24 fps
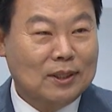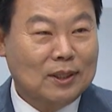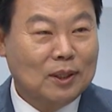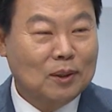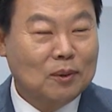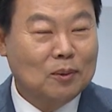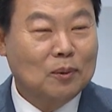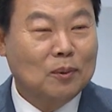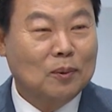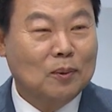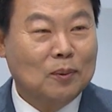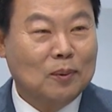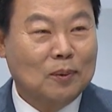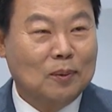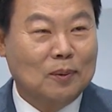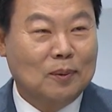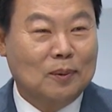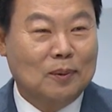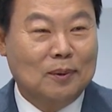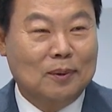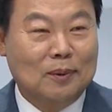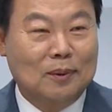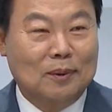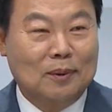되고
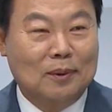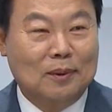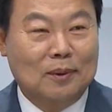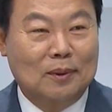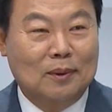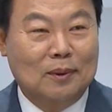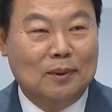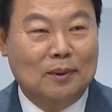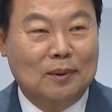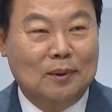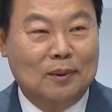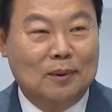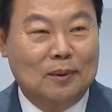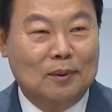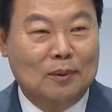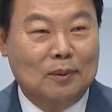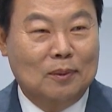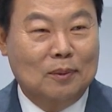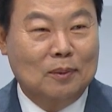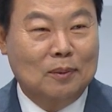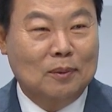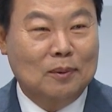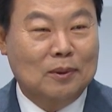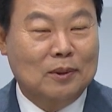
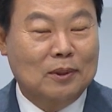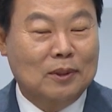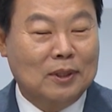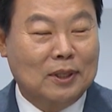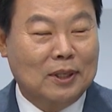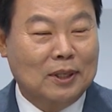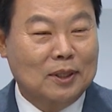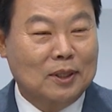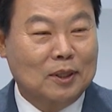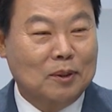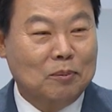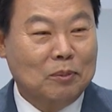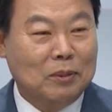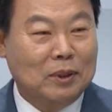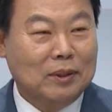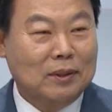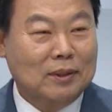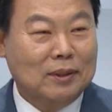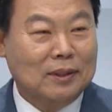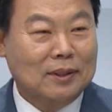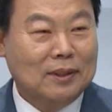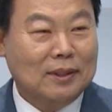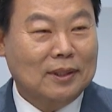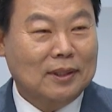또 그렇게
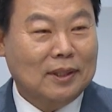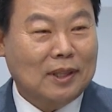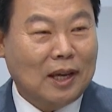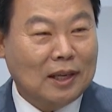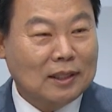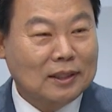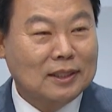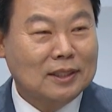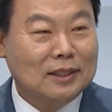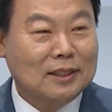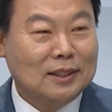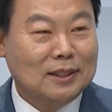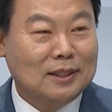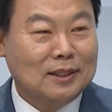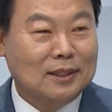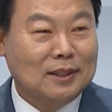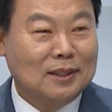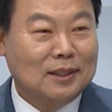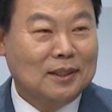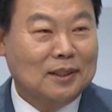되면 당진이